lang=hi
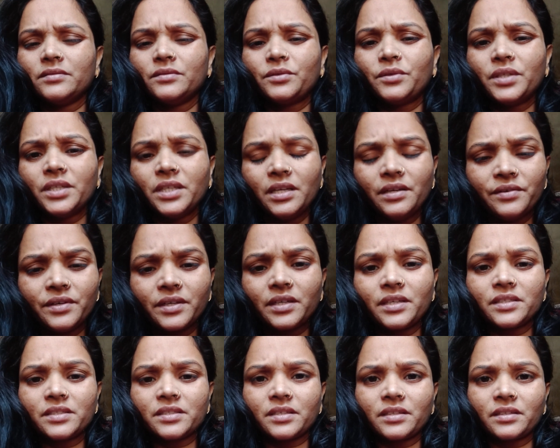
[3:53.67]
को डिलीवर
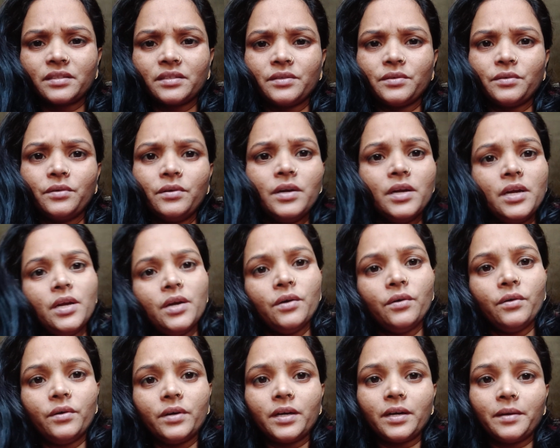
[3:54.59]
कर सकते हो
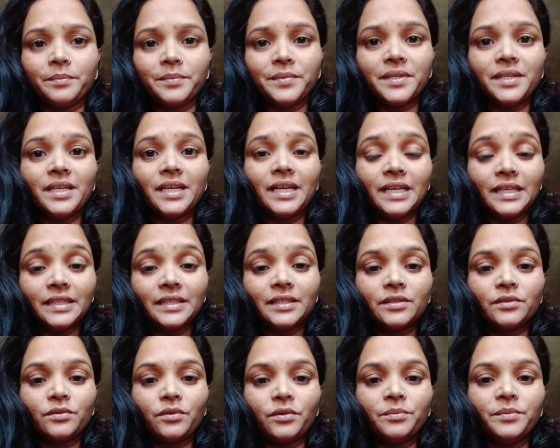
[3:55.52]
और अपनी
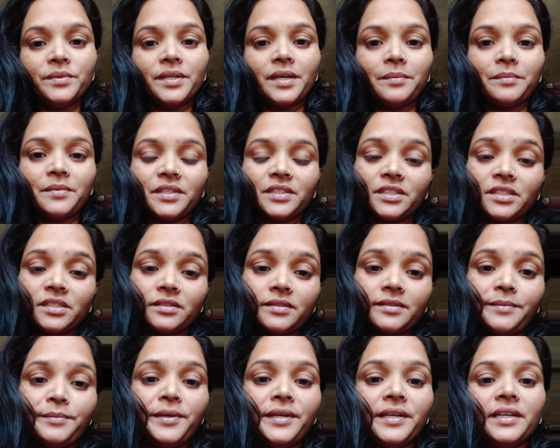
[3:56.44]
हेल्थ को भी आप अच्छे
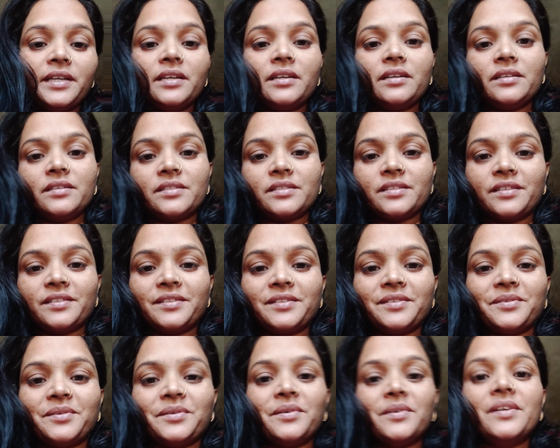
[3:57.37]
से मेंटेन कर
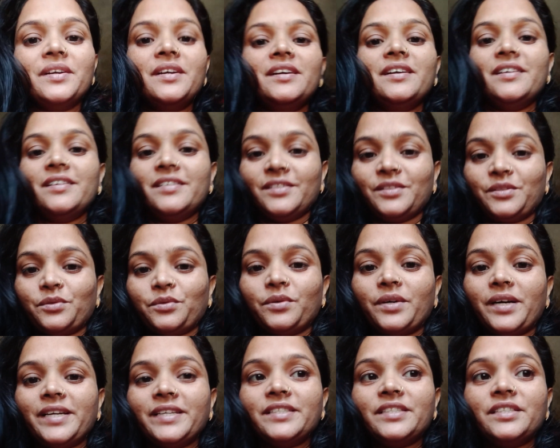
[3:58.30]
सकते हो तो
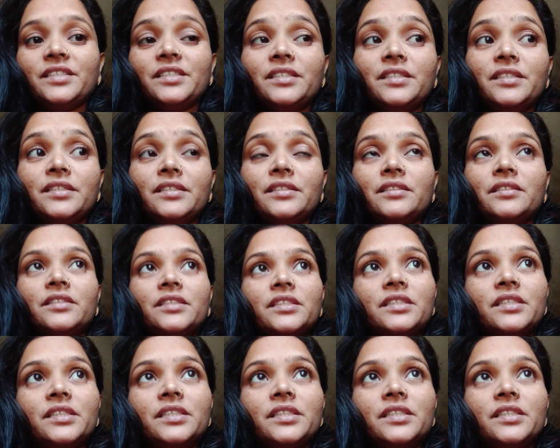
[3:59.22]
गाइज जिन जिस